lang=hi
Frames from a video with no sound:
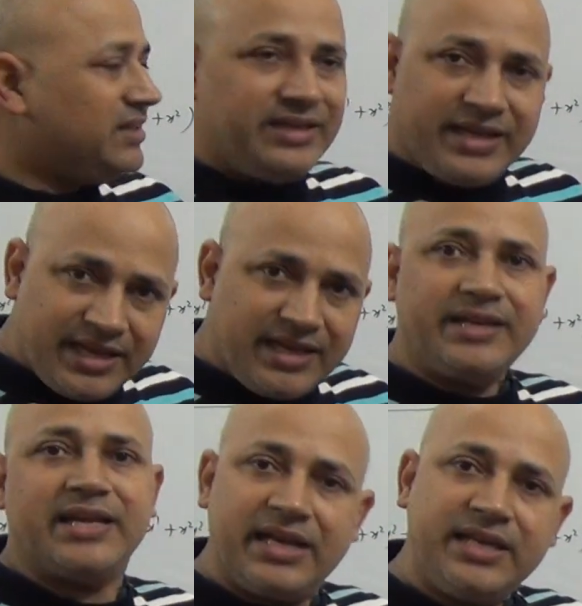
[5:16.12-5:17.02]
ले या
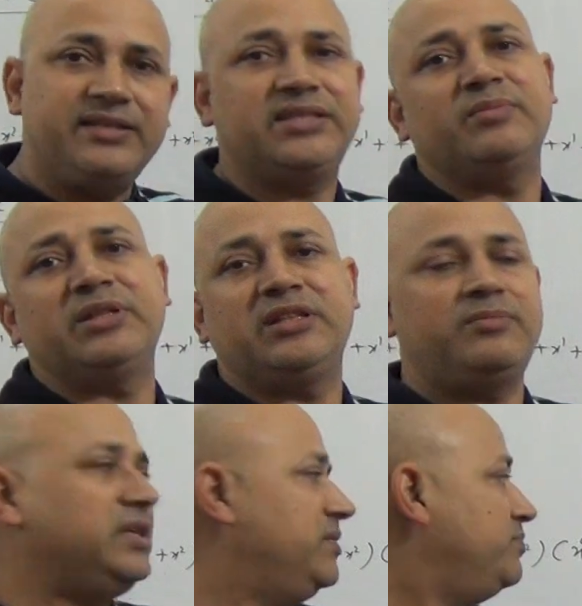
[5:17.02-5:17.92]
ना ले इससे
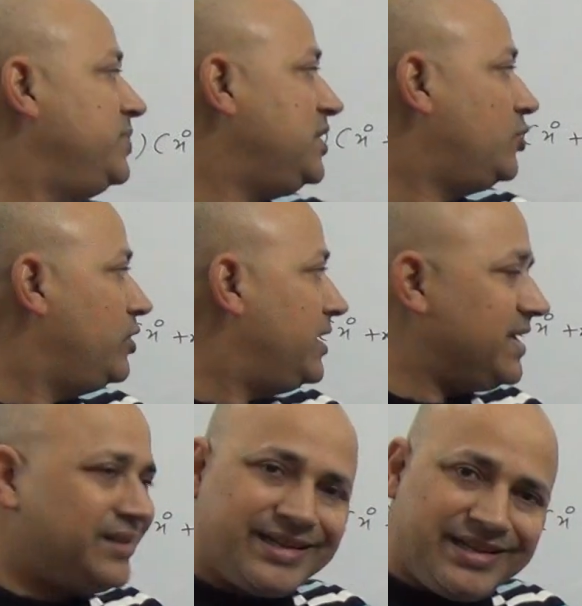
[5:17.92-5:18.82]
मतलब नहीं बी को ले
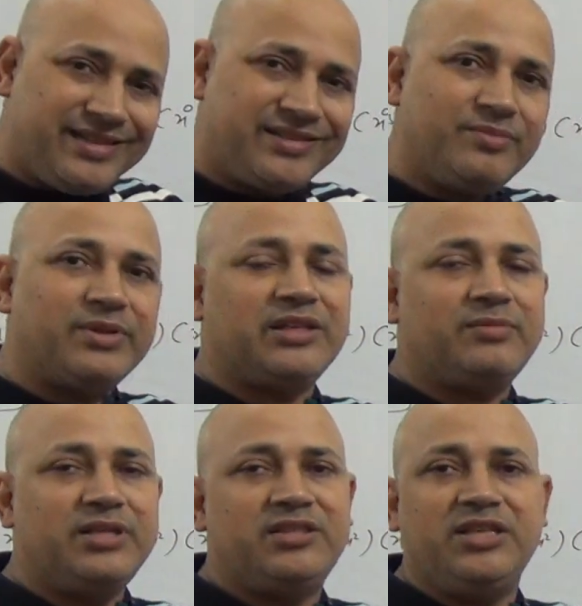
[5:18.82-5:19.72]
या ना ले इससे
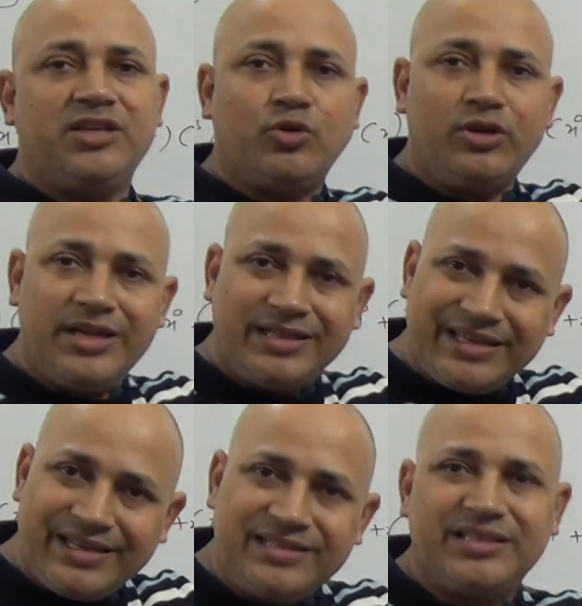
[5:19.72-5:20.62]
मतलब नहीं सी को ले या
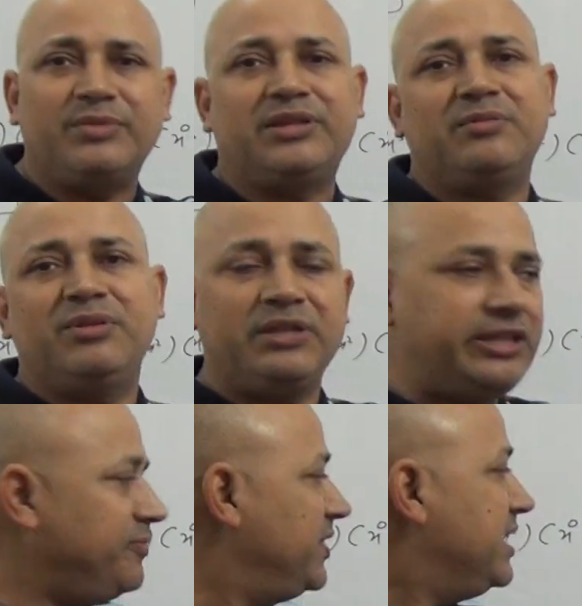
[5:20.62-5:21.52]
ना ले इससे मतलब नहीं
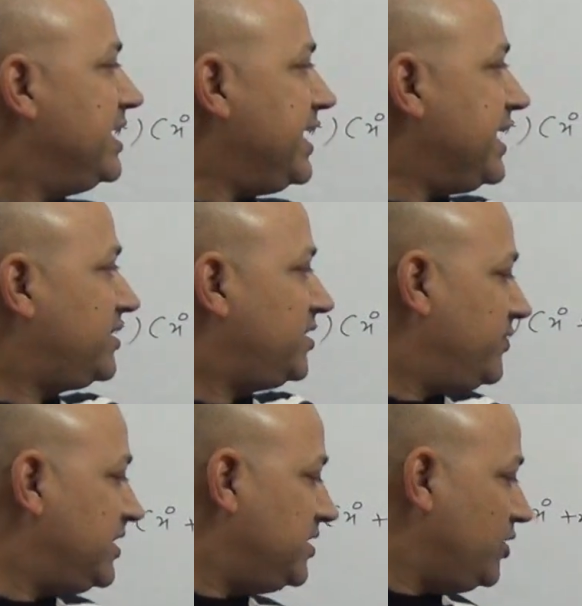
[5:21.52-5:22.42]
मतलब एक्स
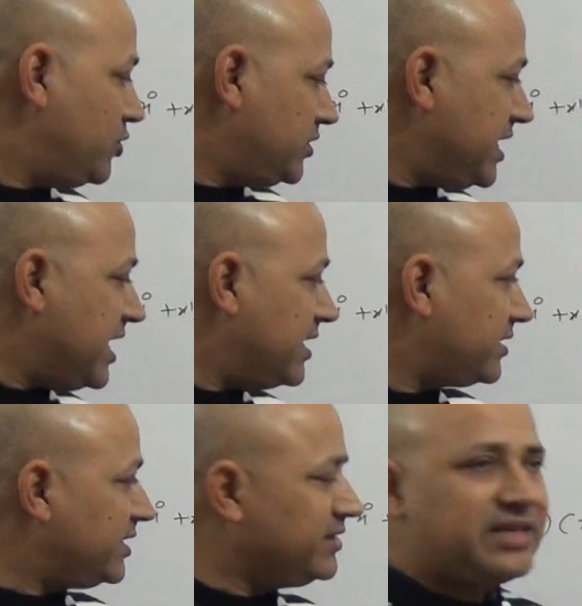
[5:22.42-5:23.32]
वन जीरो से
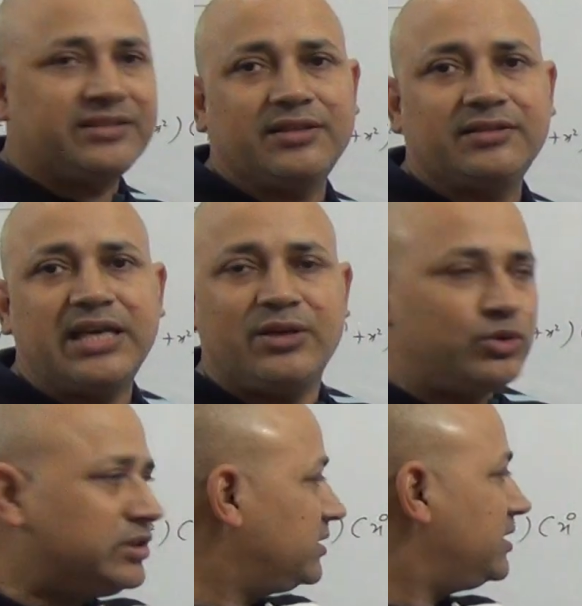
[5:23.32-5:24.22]
आठ तक जा सकता है
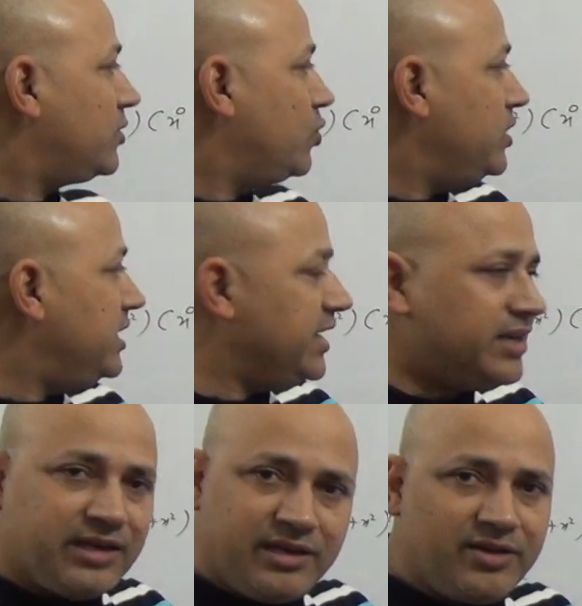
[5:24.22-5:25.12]
हो सकता कोई ए
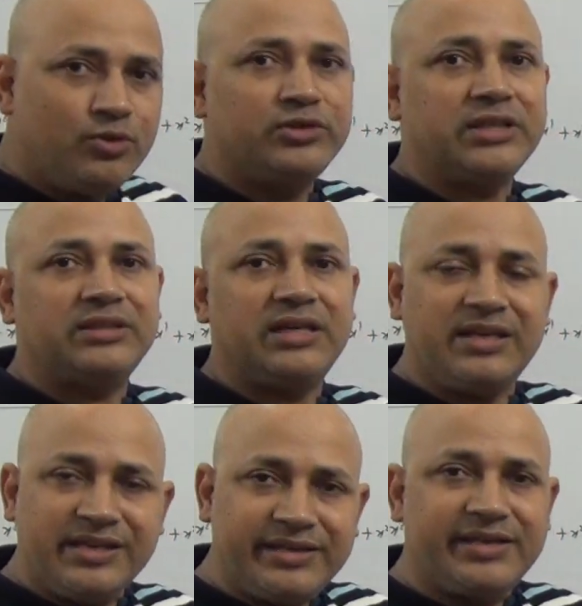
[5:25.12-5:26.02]
ना ले हो सकता
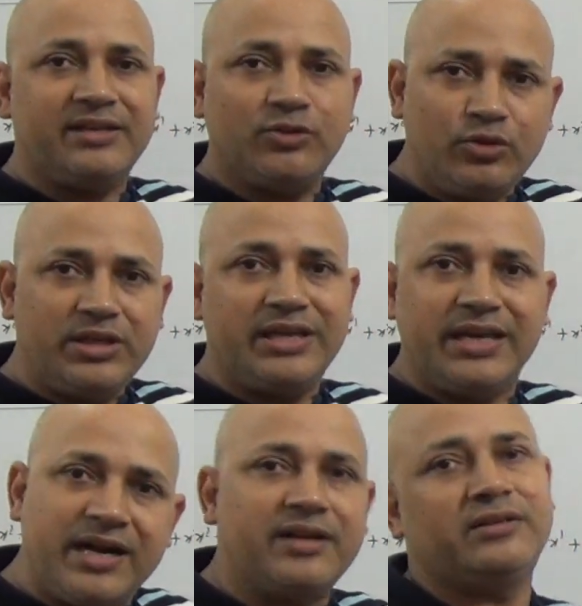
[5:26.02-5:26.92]
एक ले लें दो ले लें
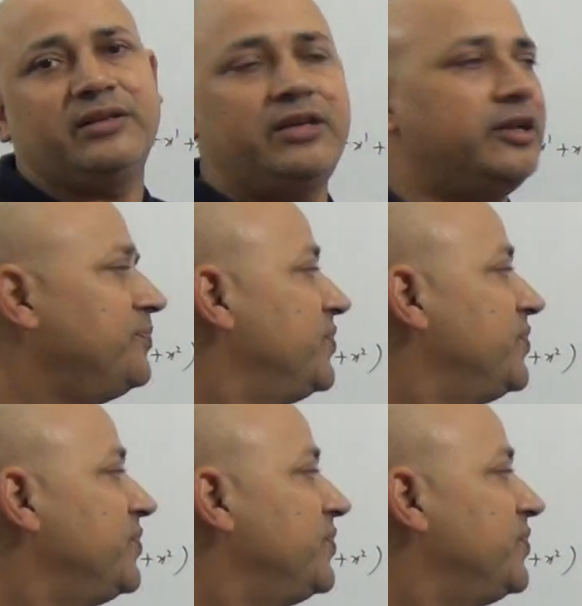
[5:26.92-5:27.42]
या आठ तक ले लें